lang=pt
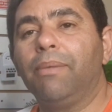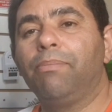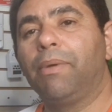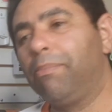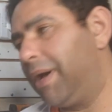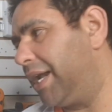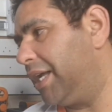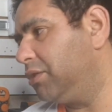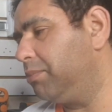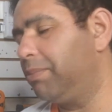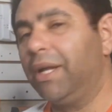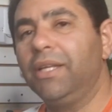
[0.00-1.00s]
né?
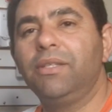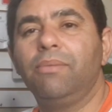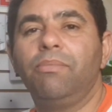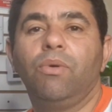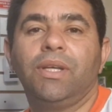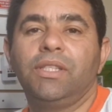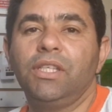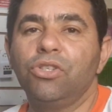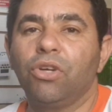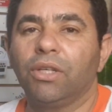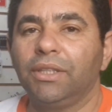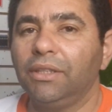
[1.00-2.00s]
Preparado para receber o
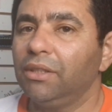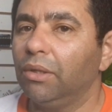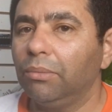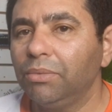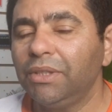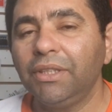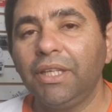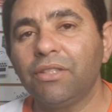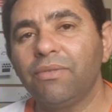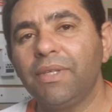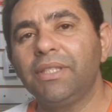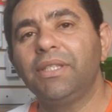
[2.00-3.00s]
ACJ. Então, muitas
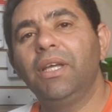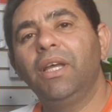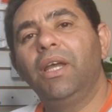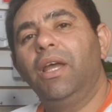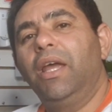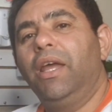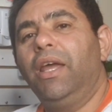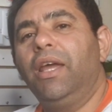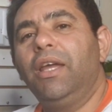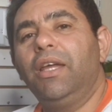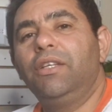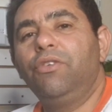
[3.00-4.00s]
das vezes
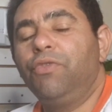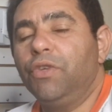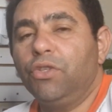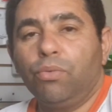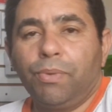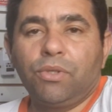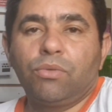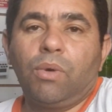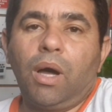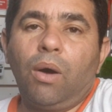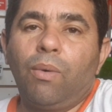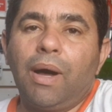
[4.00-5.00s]
é difícil
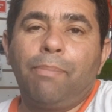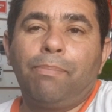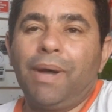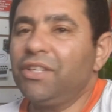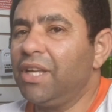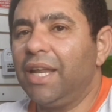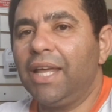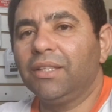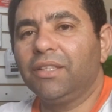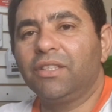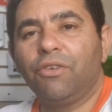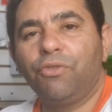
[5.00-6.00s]
pessoal. A parte
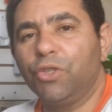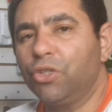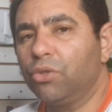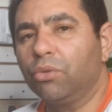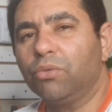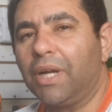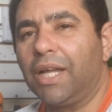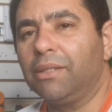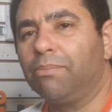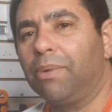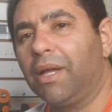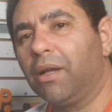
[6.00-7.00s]
elétrica já foi
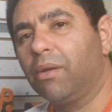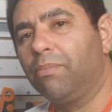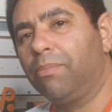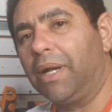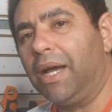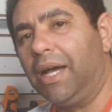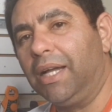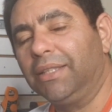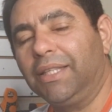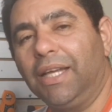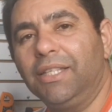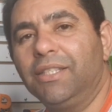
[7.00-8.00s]
estruturada para
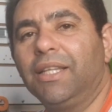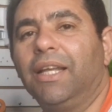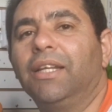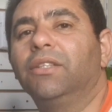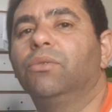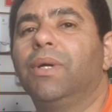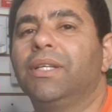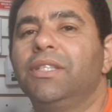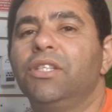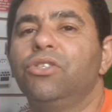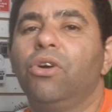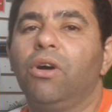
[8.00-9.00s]
estar tá instalando o
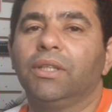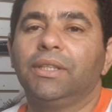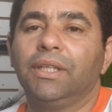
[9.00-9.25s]
ACJ,